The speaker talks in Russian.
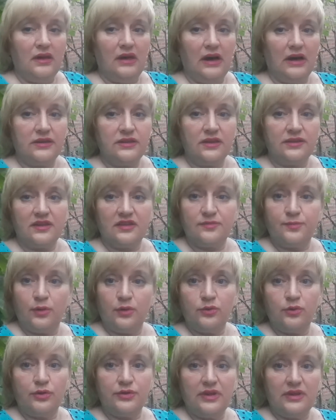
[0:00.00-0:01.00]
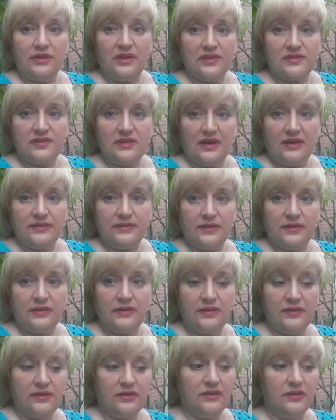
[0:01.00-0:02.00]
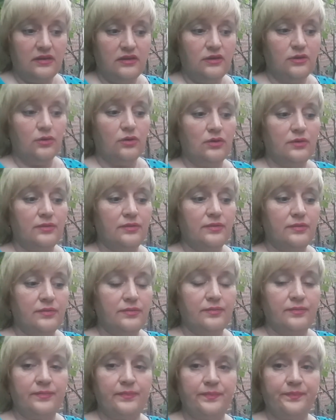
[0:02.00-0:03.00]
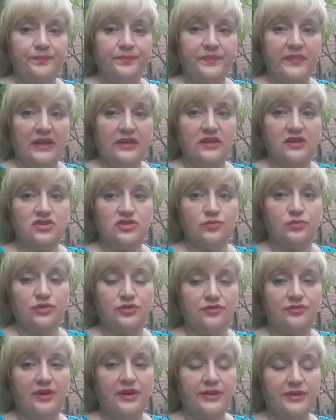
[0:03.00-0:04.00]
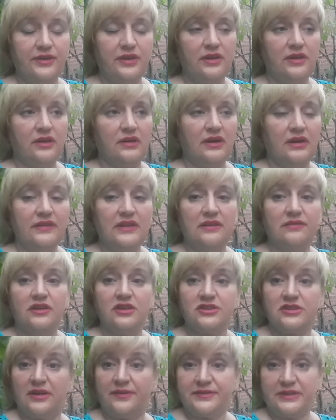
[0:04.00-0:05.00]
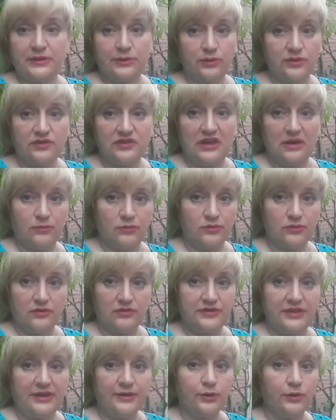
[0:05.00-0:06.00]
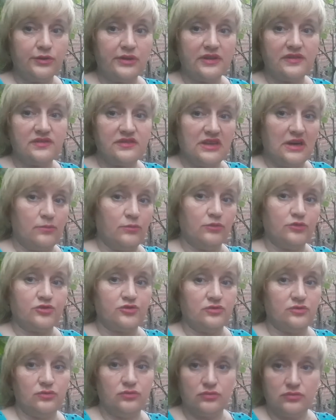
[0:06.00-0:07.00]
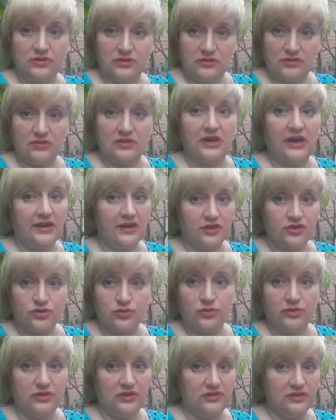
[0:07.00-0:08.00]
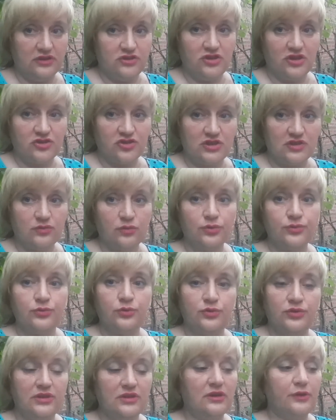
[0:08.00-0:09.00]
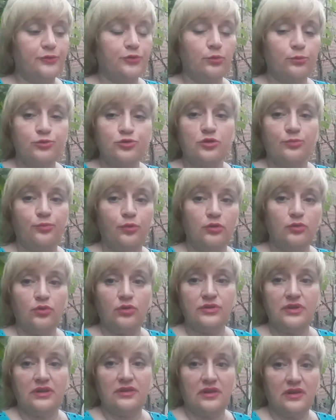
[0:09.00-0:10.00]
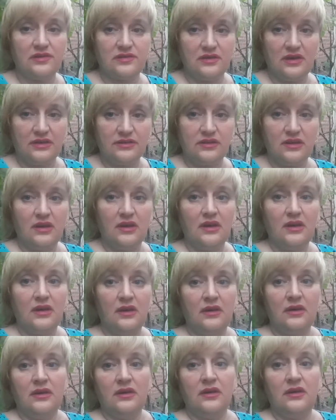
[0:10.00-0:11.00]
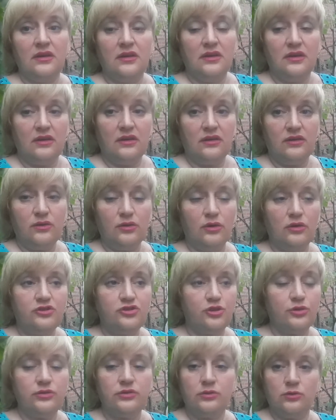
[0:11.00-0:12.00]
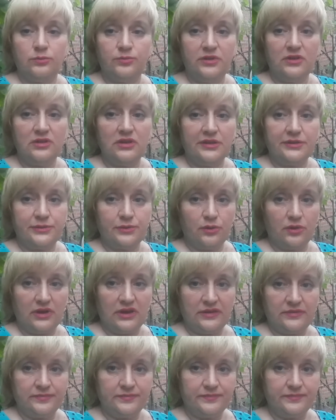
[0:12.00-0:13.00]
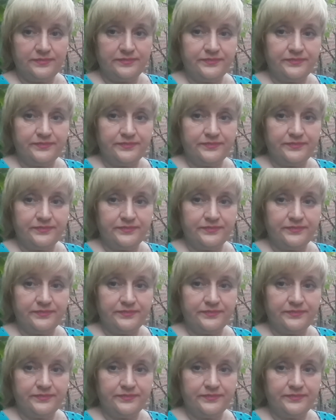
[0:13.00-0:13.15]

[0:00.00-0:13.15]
А где-то с полгода назад ее они живут в квартире, она вышла второй, замуж, второй раз замуж. Ну, хорошо, они сейчас живут, но дело в том, что полгода назад ее чуть не убило током.